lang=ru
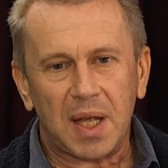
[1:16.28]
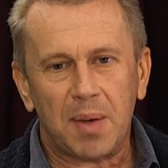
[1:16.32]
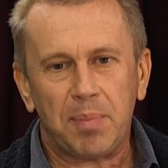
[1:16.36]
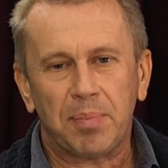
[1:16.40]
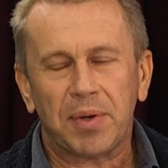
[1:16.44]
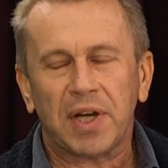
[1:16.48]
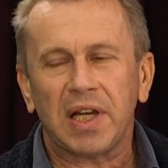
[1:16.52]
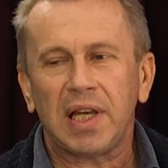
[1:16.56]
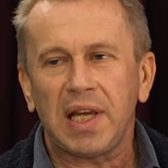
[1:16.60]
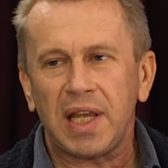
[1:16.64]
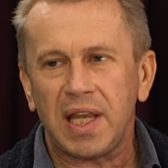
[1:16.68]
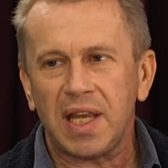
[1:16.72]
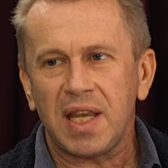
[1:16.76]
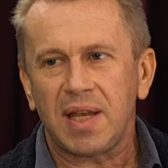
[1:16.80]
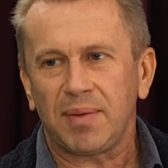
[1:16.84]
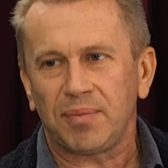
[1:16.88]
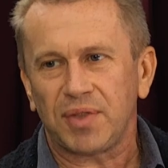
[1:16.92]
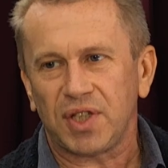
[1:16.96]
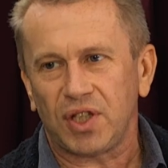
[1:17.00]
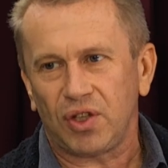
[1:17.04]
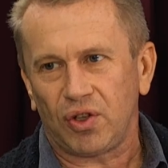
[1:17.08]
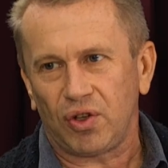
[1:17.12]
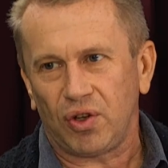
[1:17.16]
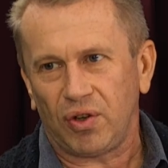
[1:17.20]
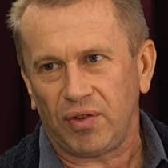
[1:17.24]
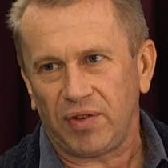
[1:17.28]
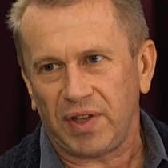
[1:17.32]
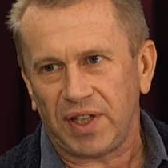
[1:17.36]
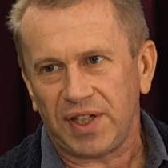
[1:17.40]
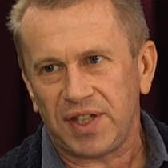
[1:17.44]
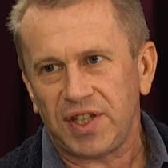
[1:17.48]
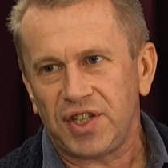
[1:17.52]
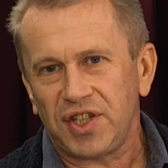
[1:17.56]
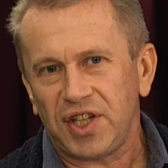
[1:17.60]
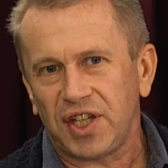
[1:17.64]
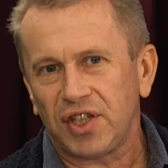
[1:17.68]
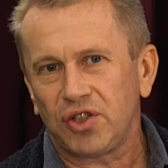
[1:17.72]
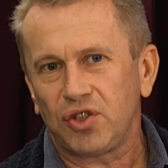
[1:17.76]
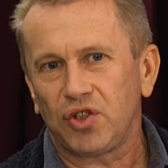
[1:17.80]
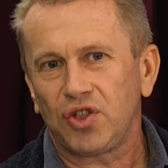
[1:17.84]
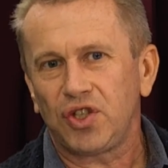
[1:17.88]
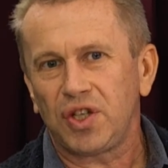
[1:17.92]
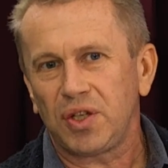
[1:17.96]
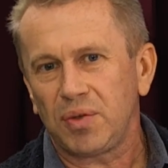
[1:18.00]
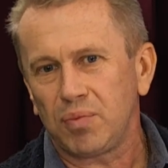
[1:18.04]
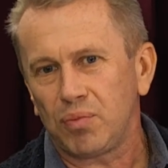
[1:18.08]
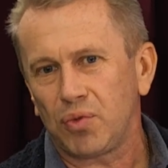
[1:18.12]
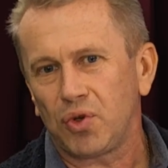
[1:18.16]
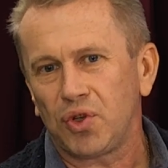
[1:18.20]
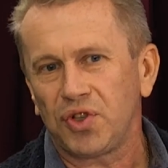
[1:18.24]
продлением здоровья. Сейчас
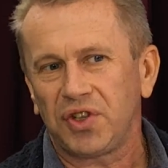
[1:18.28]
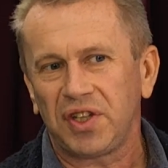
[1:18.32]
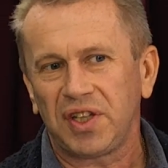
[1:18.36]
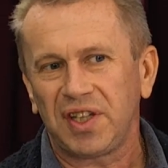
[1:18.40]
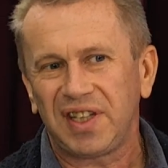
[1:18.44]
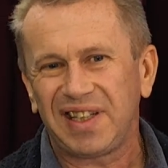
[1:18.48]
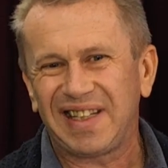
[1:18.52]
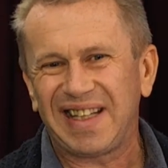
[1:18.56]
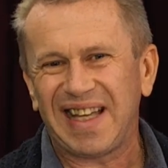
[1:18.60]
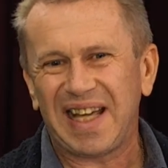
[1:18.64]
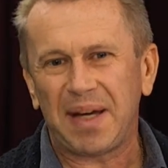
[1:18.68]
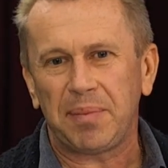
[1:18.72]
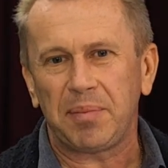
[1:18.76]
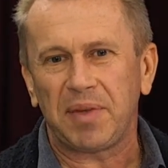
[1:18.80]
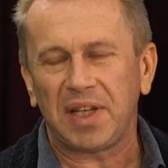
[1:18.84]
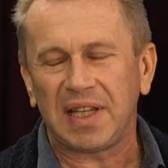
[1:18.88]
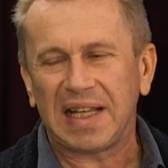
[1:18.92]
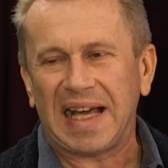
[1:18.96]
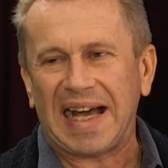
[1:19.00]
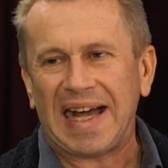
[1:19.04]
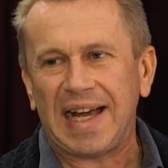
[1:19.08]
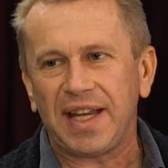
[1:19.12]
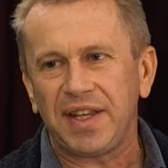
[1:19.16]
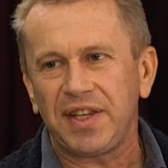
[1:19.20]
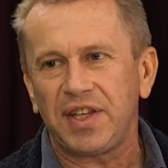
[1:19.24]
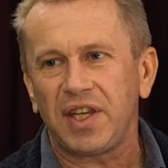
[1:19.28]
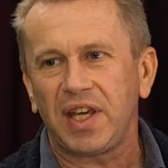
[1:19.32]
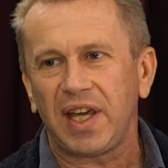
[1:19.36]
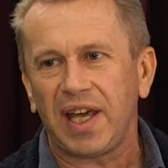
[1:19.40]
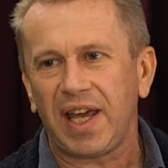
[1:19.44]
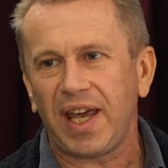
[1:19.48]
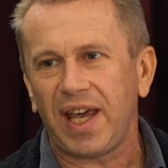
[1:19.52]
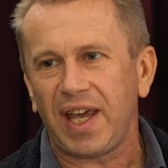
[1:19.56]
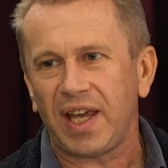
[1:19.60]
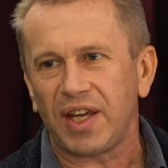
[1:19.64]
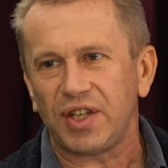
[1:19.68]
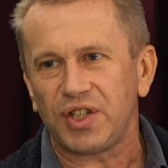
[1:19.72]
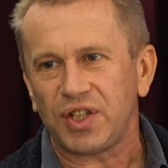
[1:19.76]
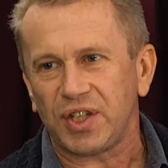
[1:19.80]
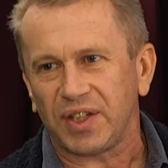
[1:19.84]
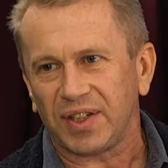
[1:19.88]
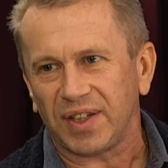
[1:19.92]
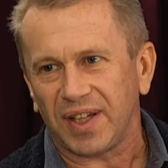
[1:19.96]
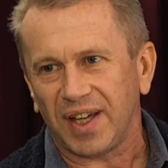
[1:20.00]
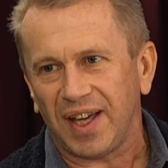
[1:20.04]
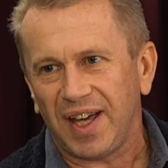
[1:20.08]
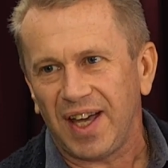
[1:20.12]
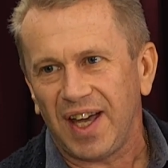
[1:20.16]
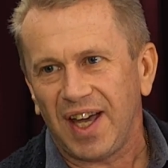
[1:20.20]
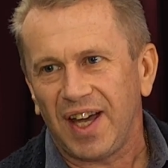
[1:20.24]
очень модный термин антиэйджинг.